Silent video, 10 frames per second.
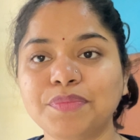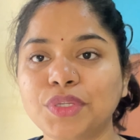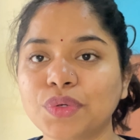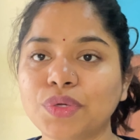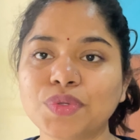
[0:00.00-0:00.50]

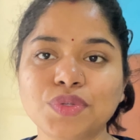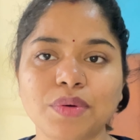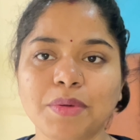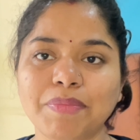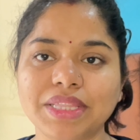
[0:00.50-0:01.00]
क्योंकि उसको
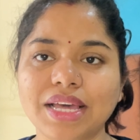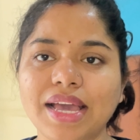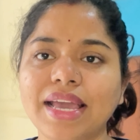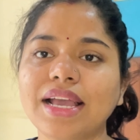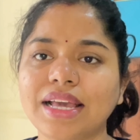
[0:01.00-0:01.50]
भी पता
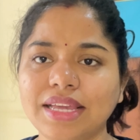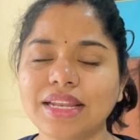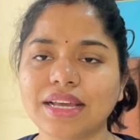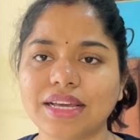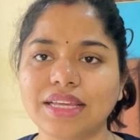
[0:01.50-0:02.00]
है कहीं
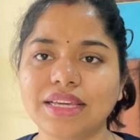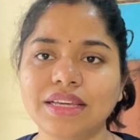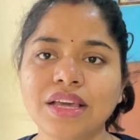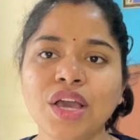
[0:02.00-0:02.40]
ना कहीं